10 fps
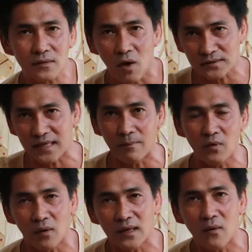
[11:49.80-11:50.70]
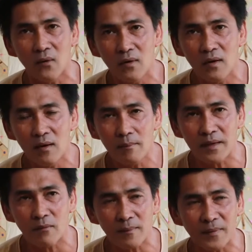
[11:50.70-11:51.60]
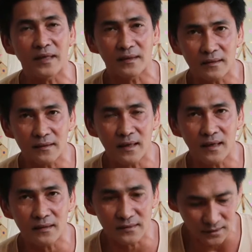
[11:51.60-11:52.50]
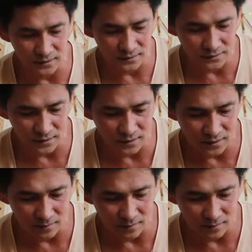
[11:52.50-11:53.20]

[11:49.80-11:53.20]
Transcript: ท้องสนามหลวงเราเป็นวัดประดิษฐ์นะฮะซึ่งซึ่ง